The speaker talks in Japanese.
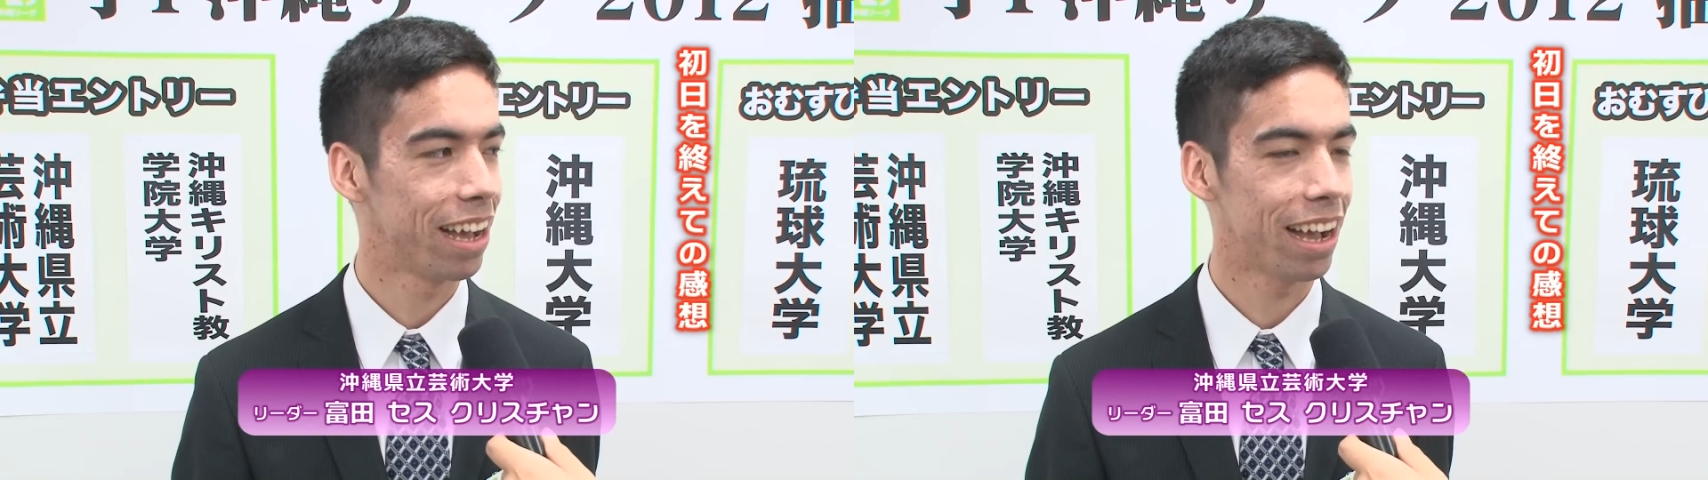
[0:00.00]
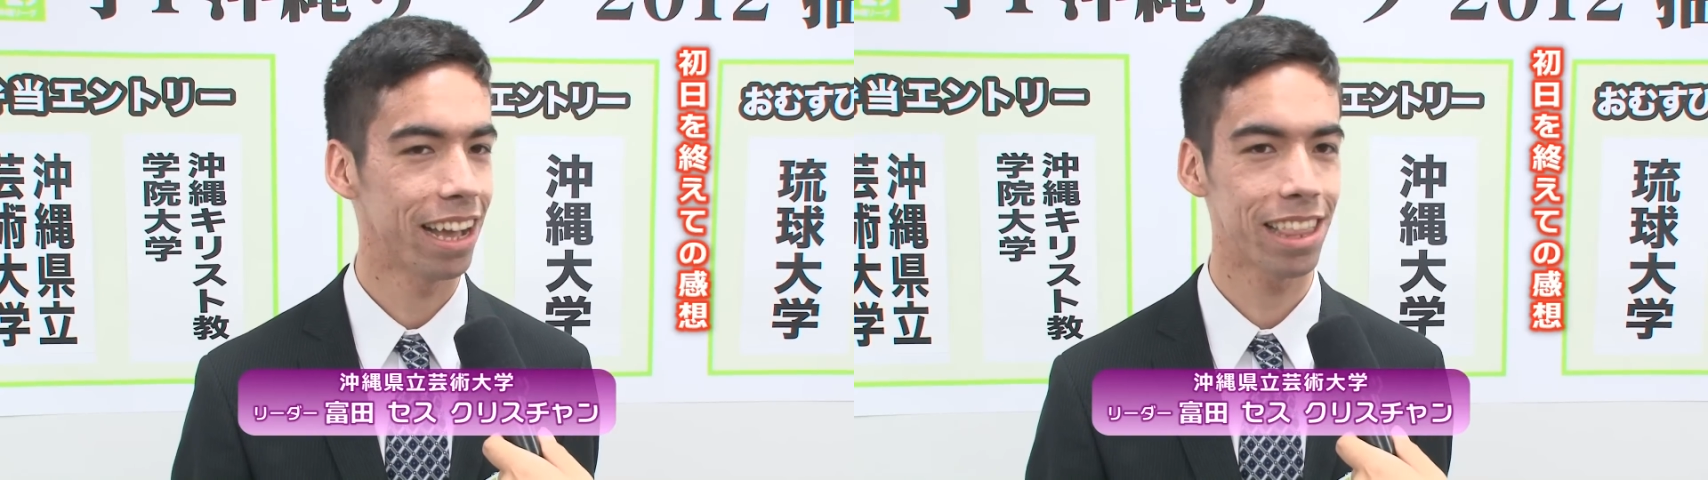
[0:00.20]

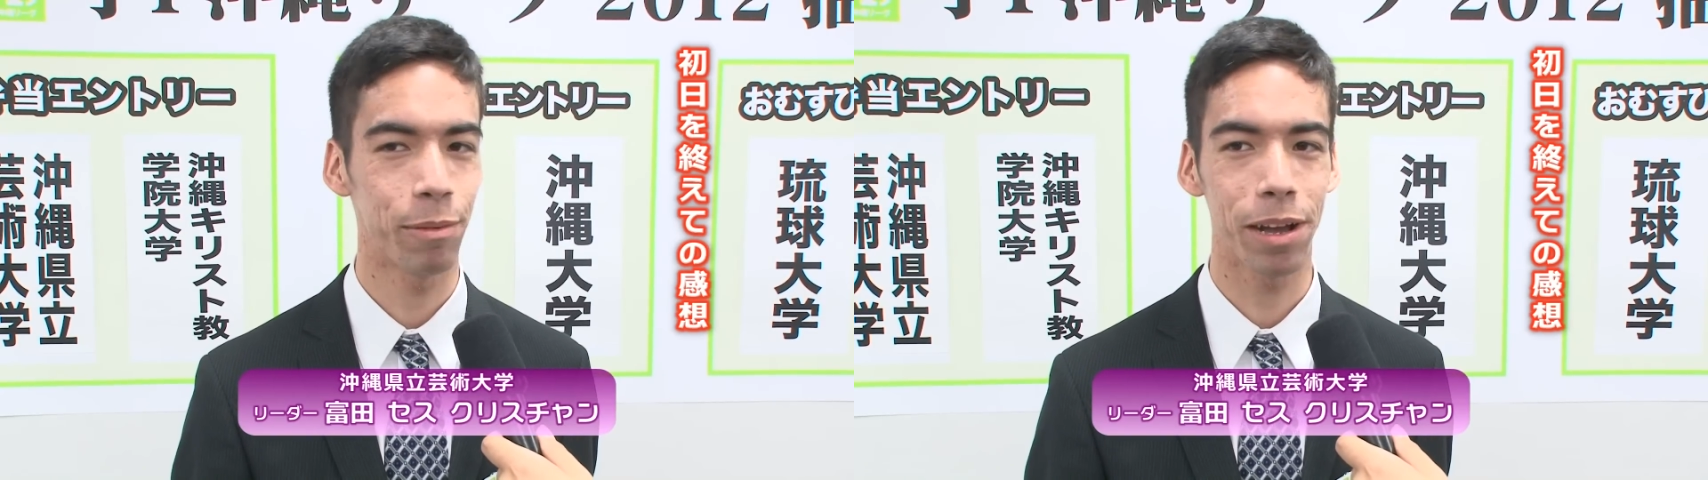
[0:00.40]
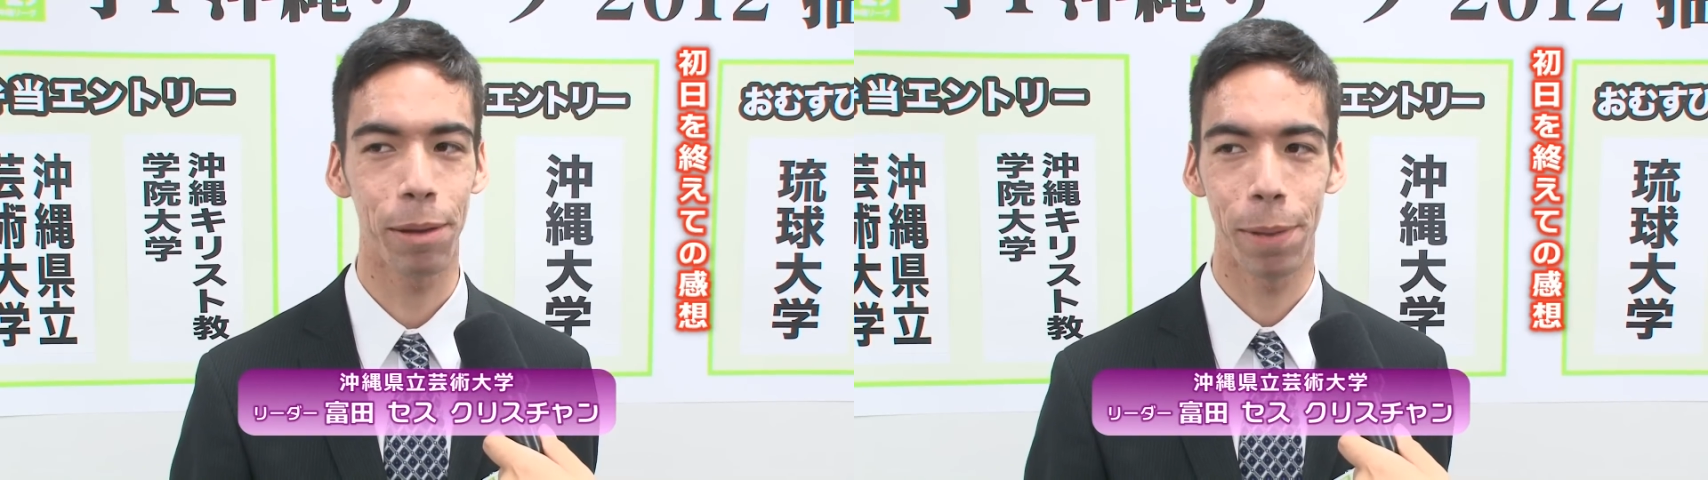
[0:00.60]

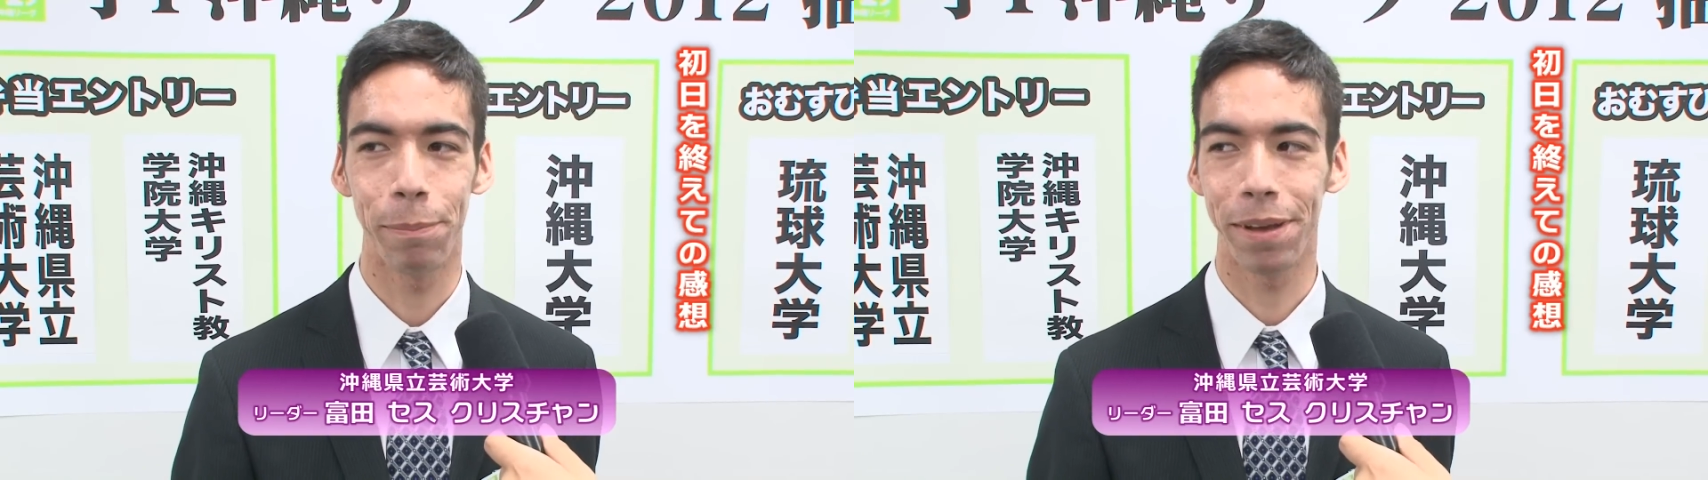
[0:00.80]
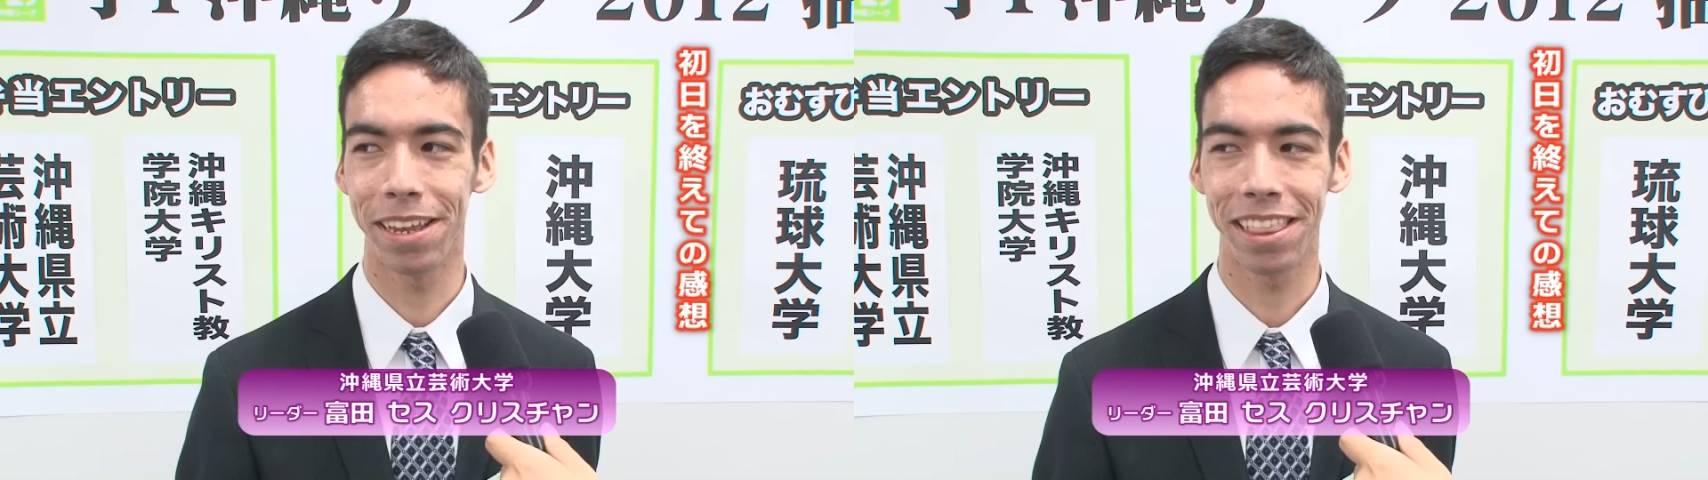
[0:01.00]
頭が
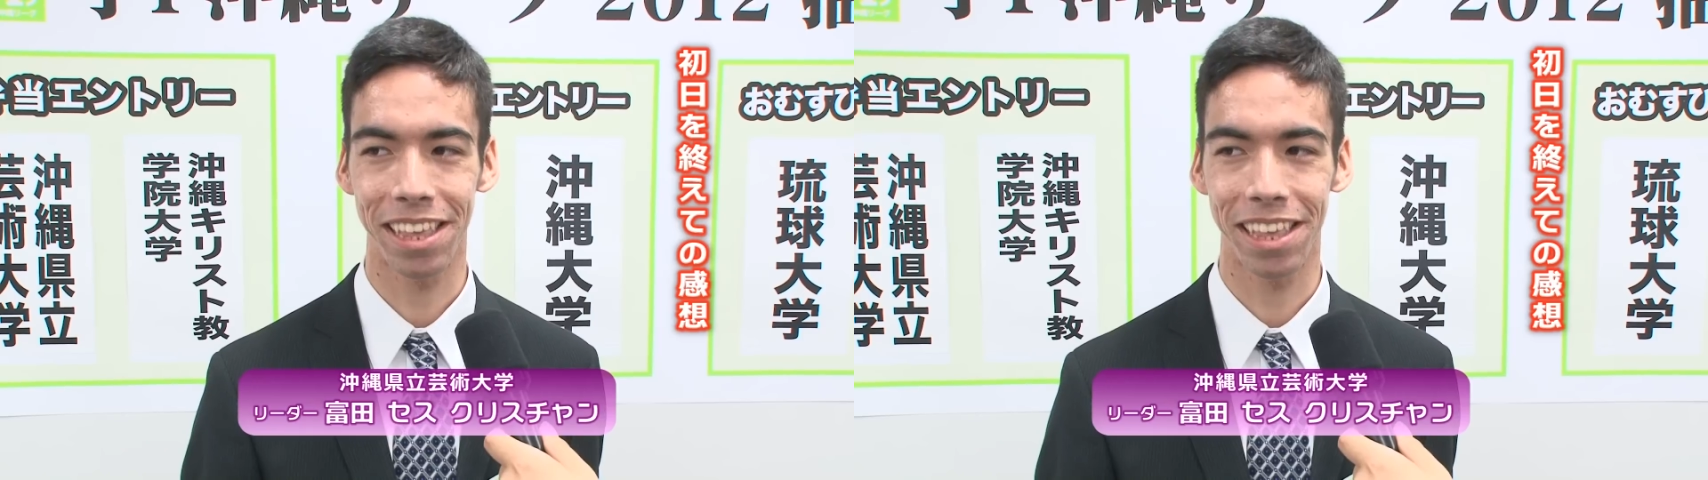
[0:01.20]
パンパンなんで